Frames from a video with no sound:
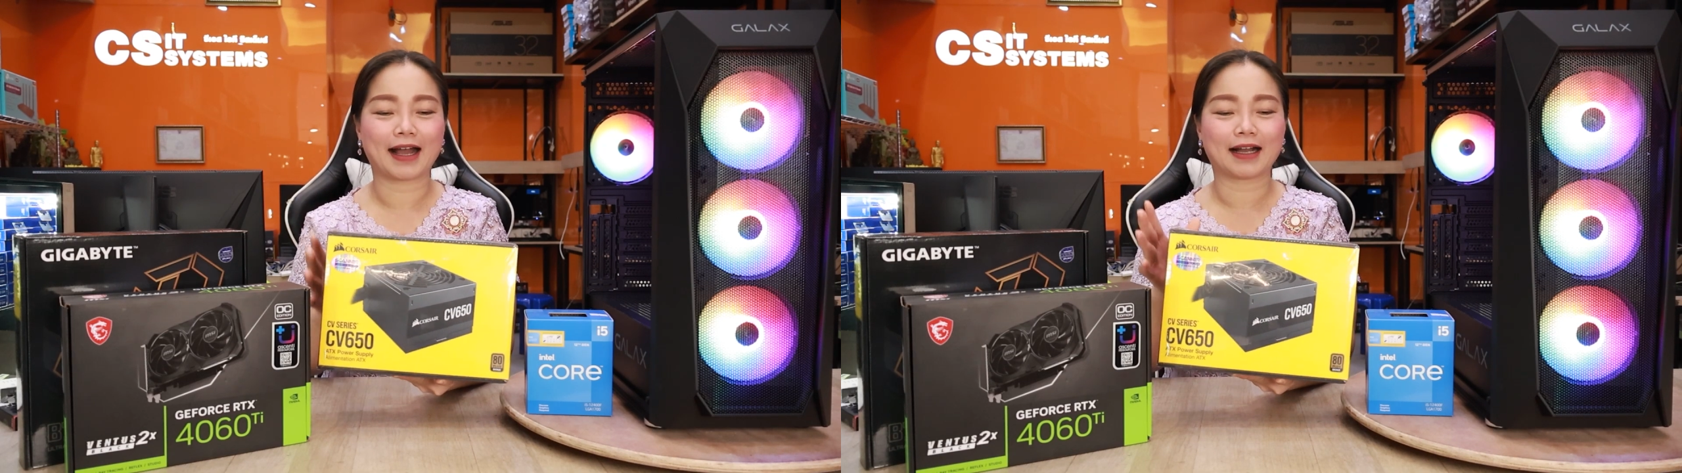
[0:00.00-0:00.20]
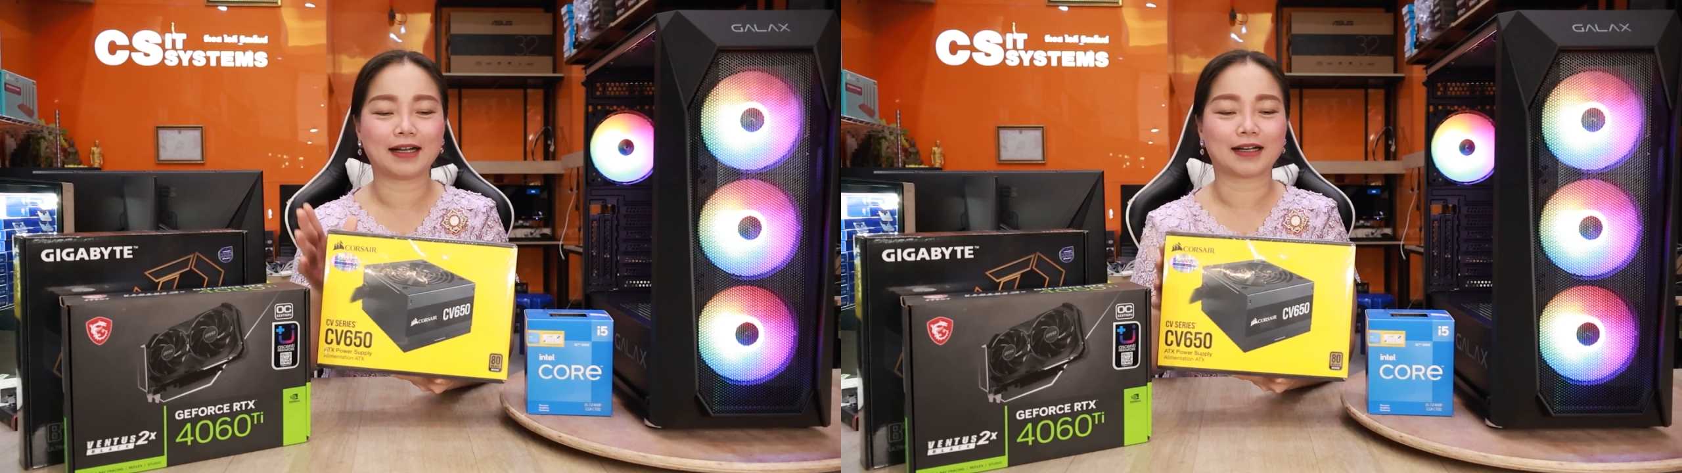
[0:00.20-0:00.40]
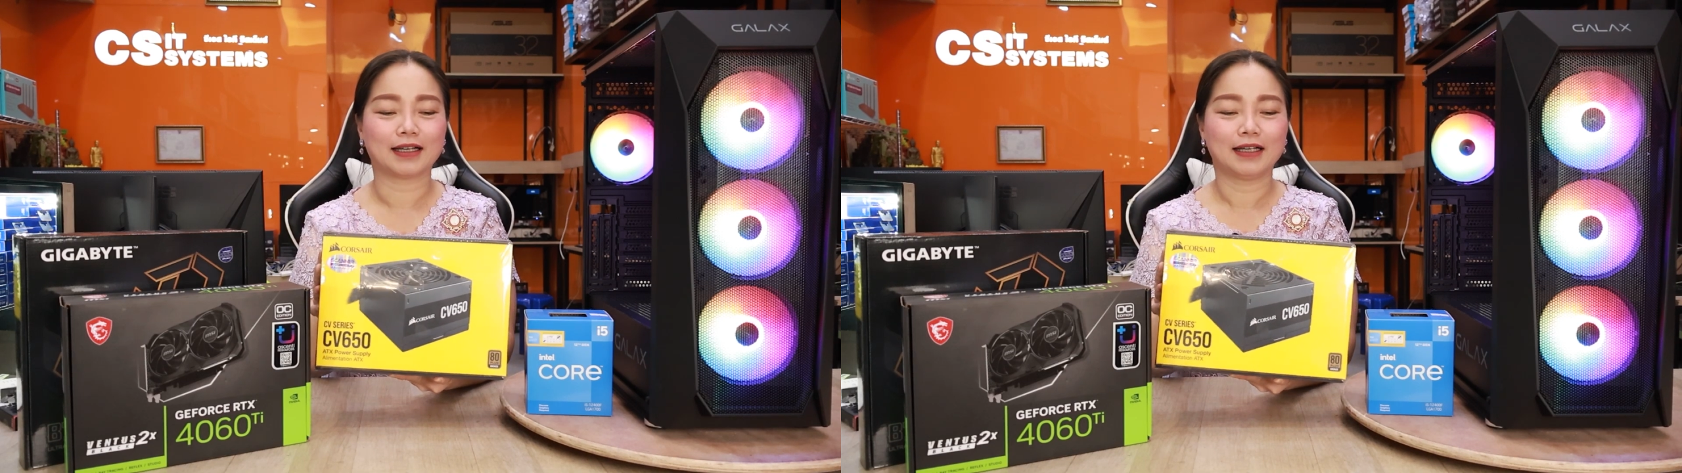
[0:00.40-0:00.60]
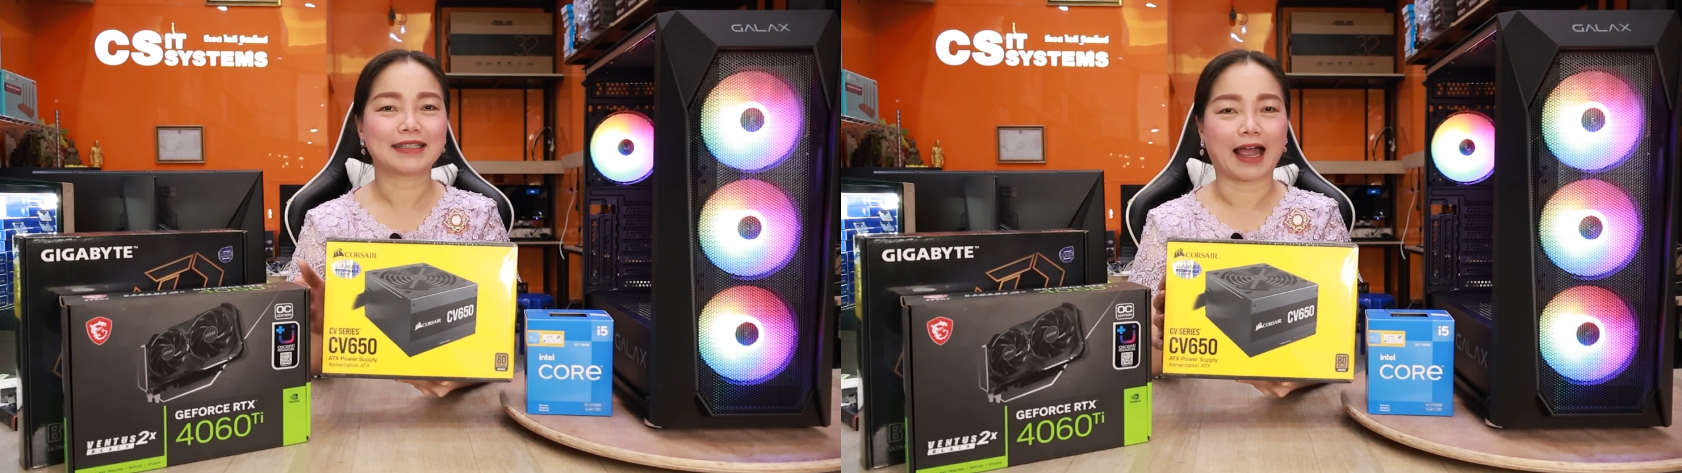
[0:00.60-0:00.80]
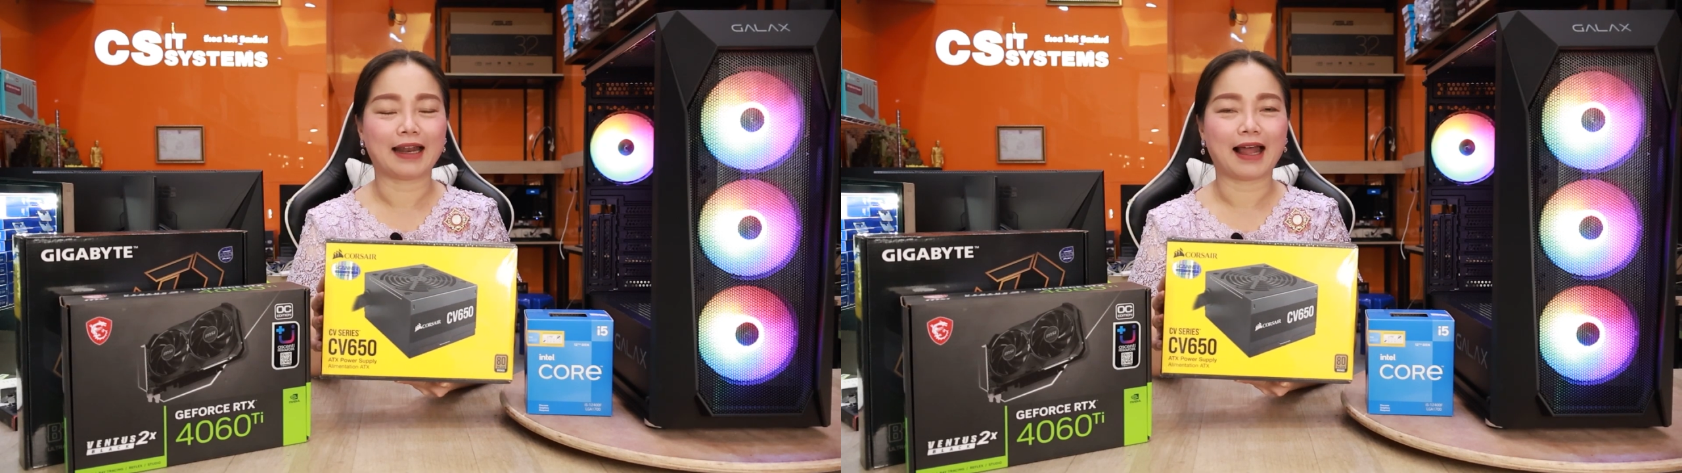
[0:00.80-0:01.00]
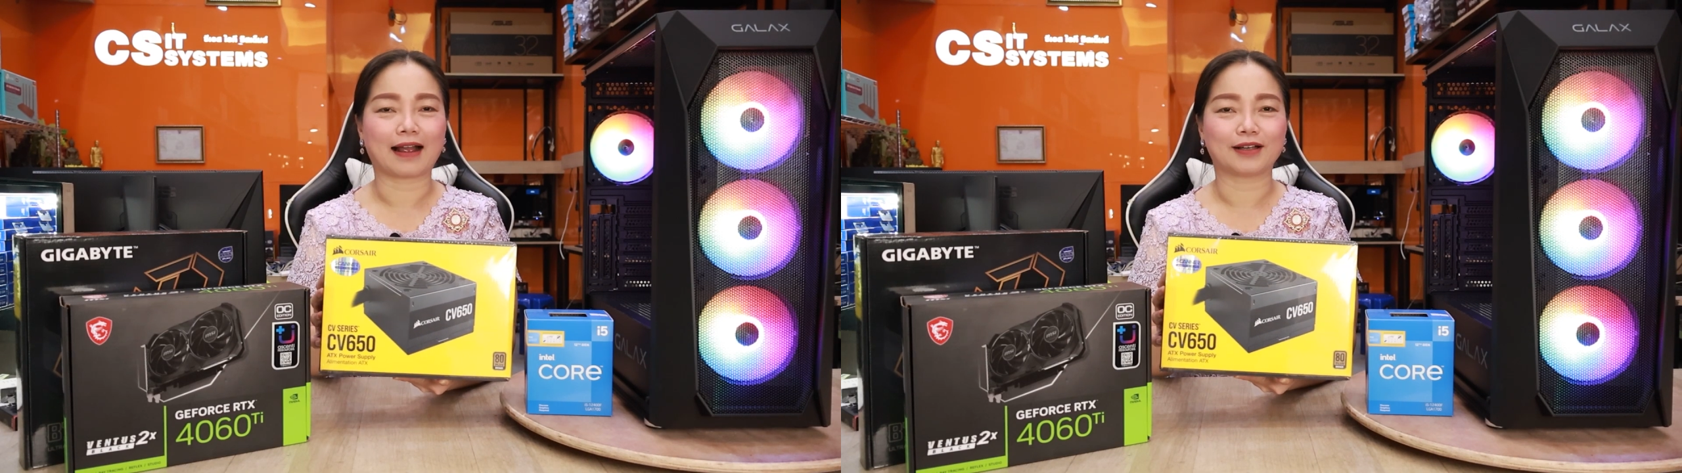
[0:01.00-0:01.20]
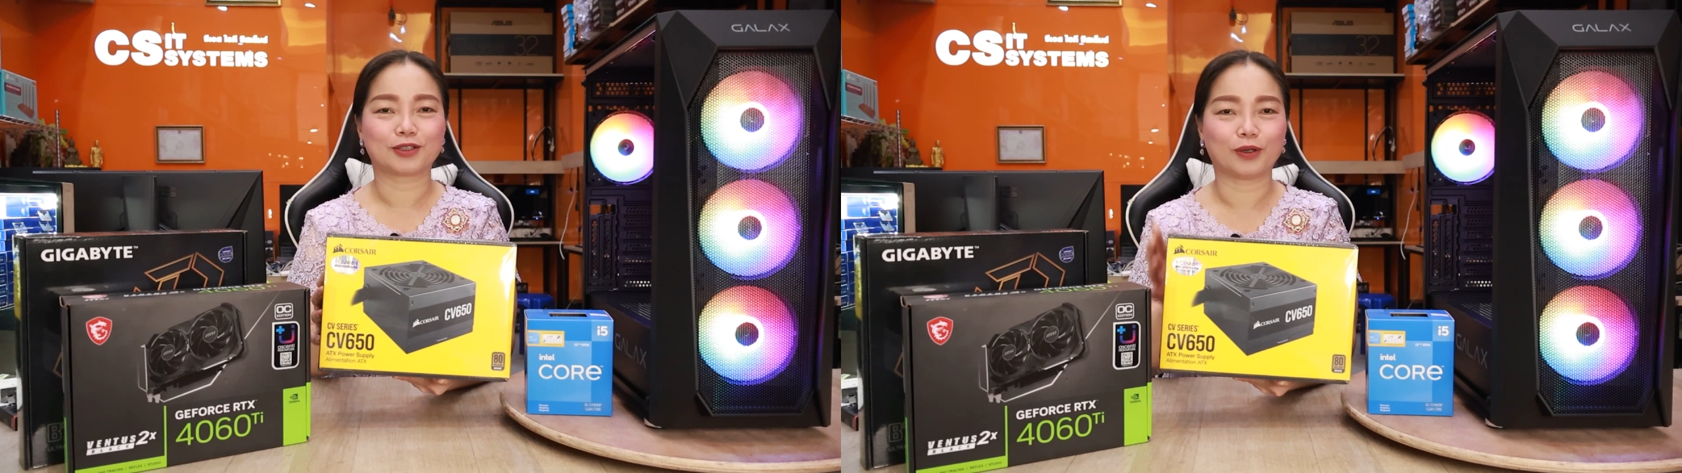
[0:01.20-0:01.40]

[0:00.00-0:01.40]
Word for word: คะ ก็ใช้สายหลัก